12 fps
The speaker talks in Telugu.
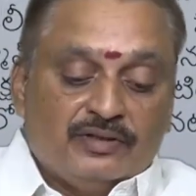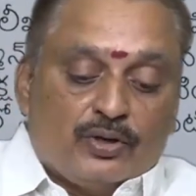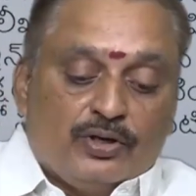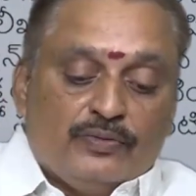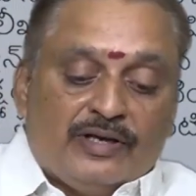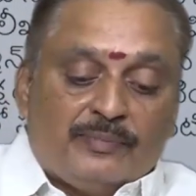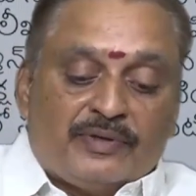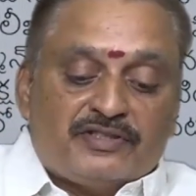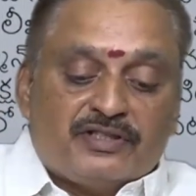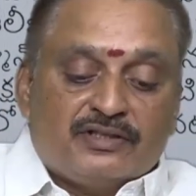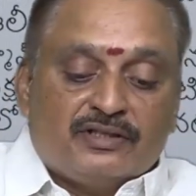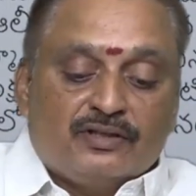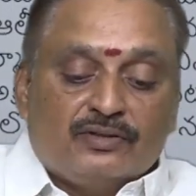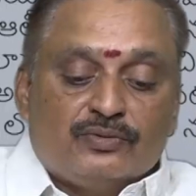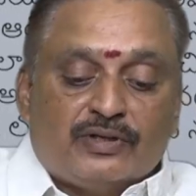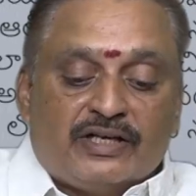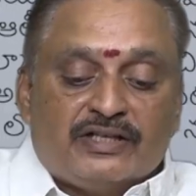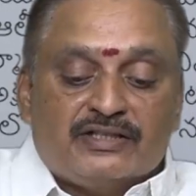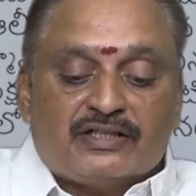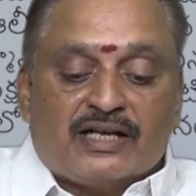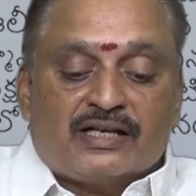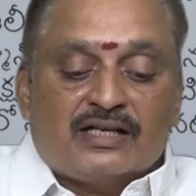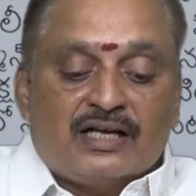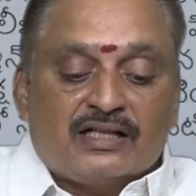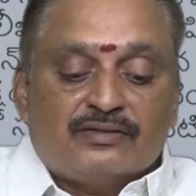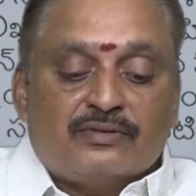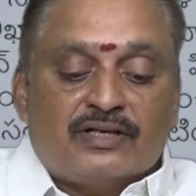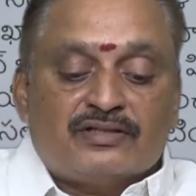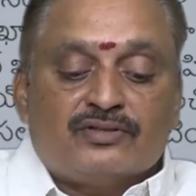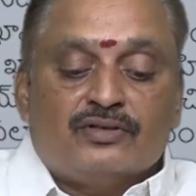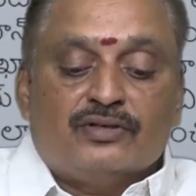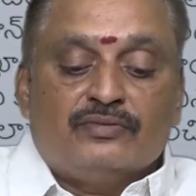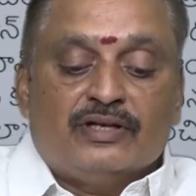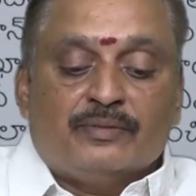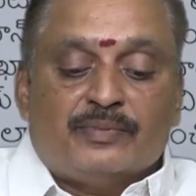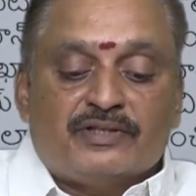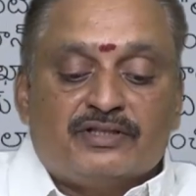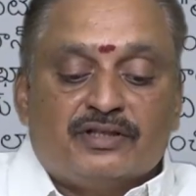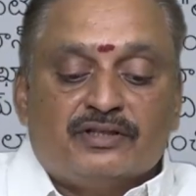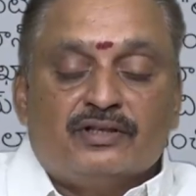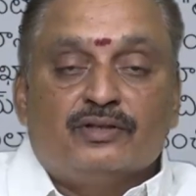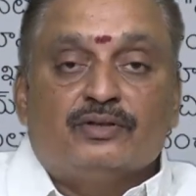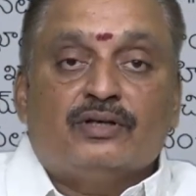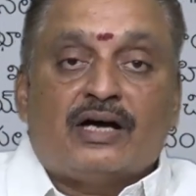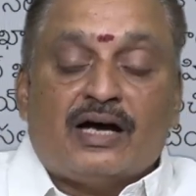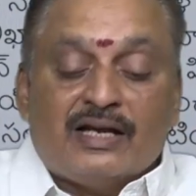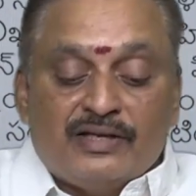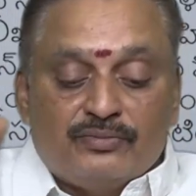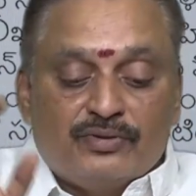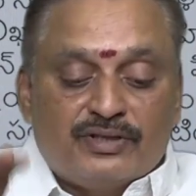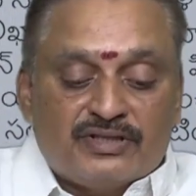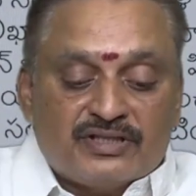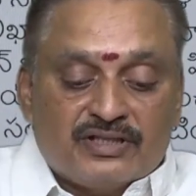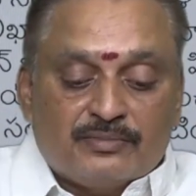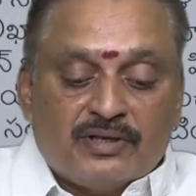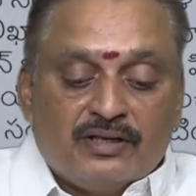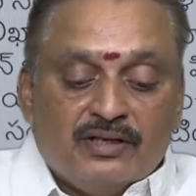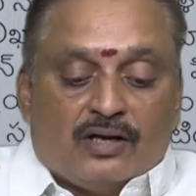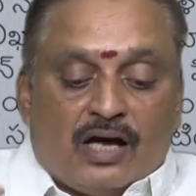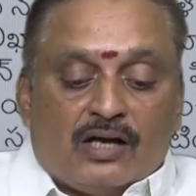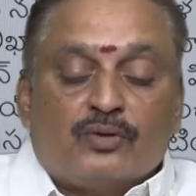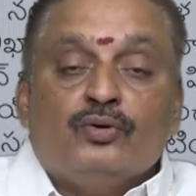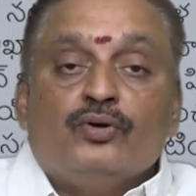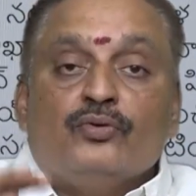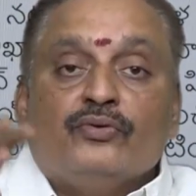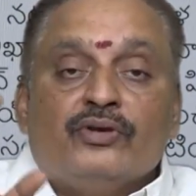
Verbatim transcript: రెండు వేల పద్దెనిమిదిలో నువ్వు నటించిన అజ్ఞాతవాసి రెండు వేల పద్దెనిమిదిలో హాలీవుడ్ సినిమా లార్గో